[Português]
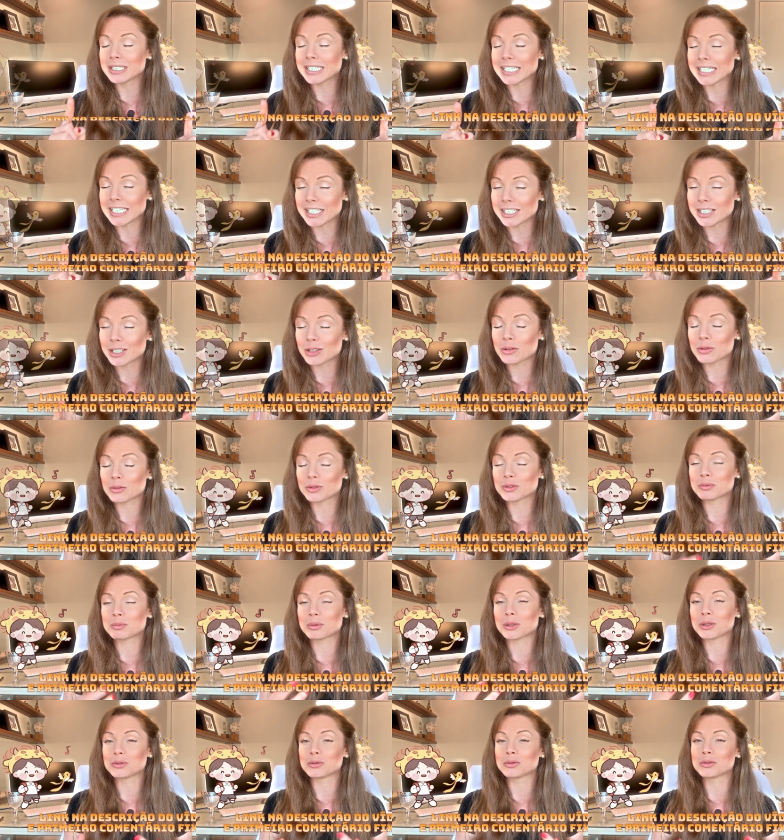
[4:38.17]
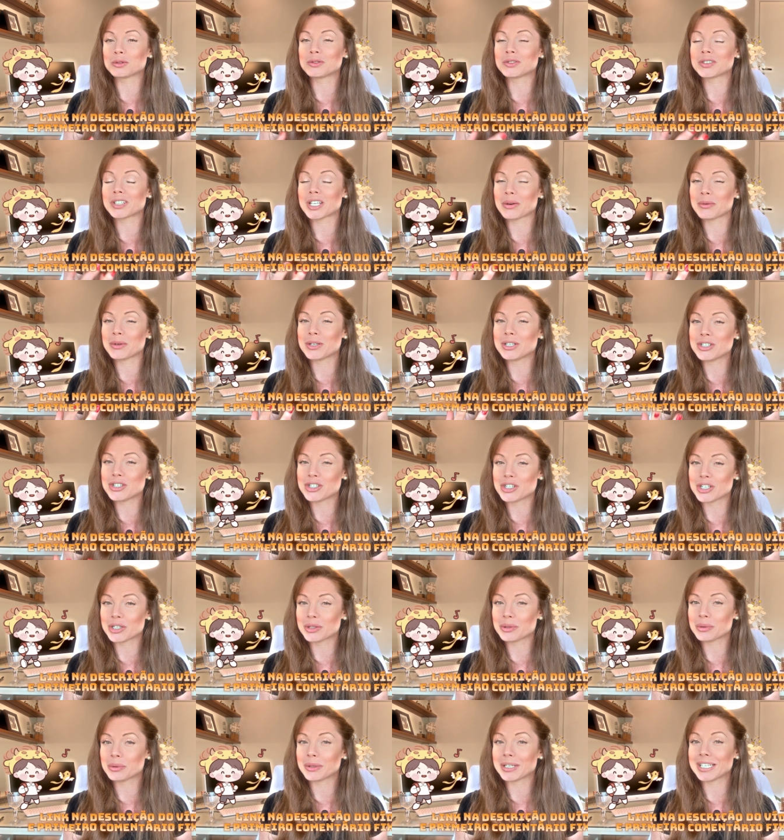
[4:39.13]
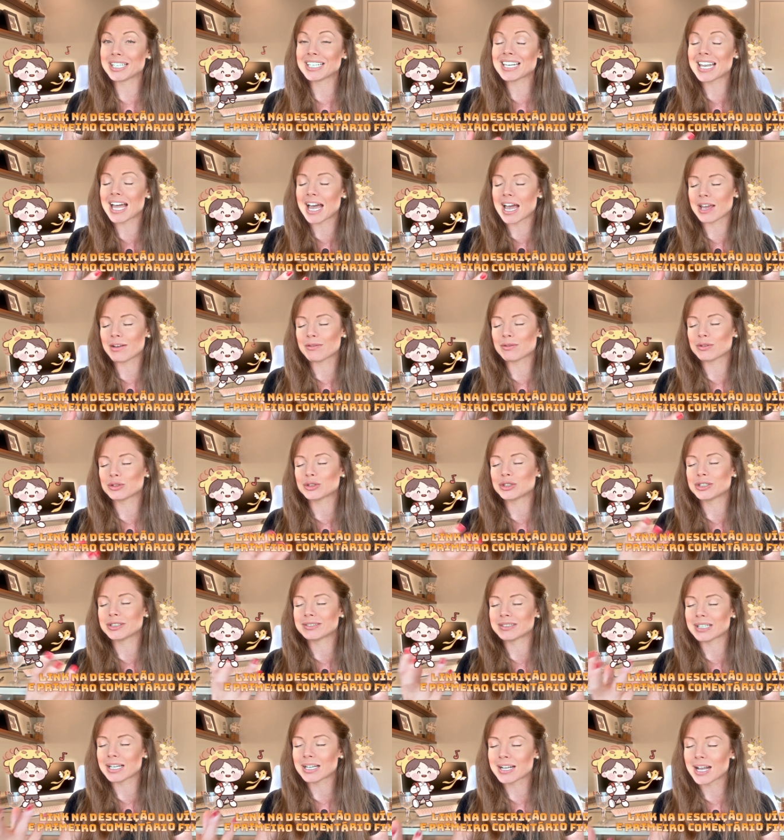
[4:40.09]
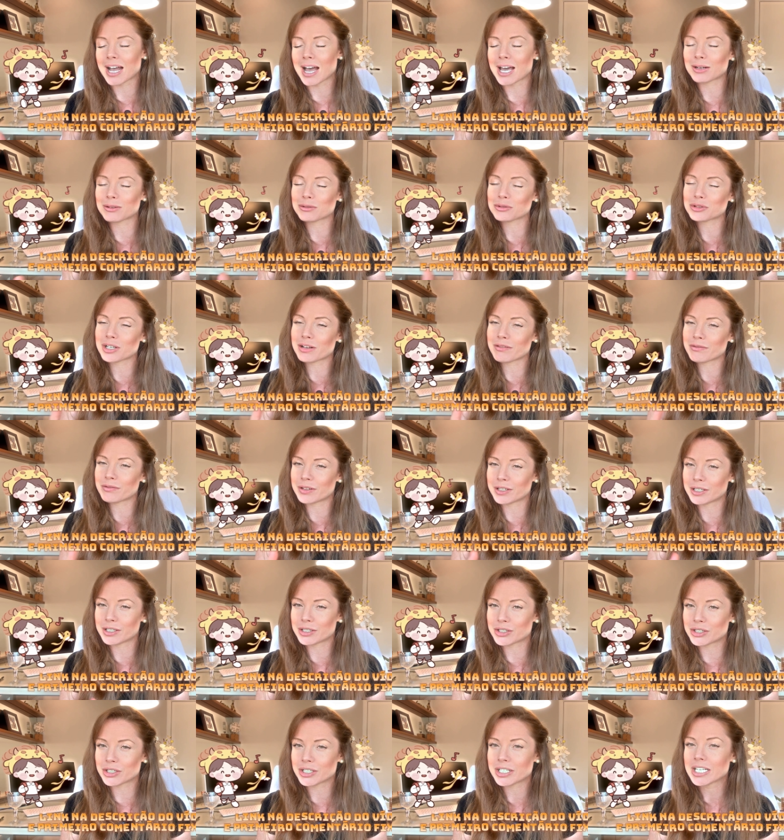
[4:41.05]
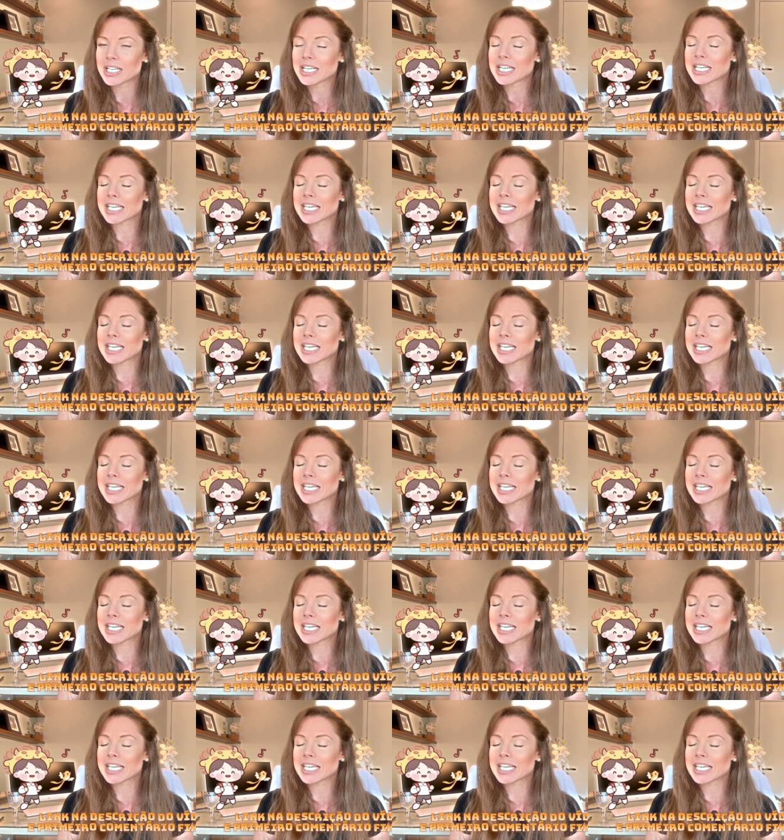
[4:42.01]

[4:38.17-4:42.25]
link com os produtos que eu indico e lá eu vou destacar um chá verde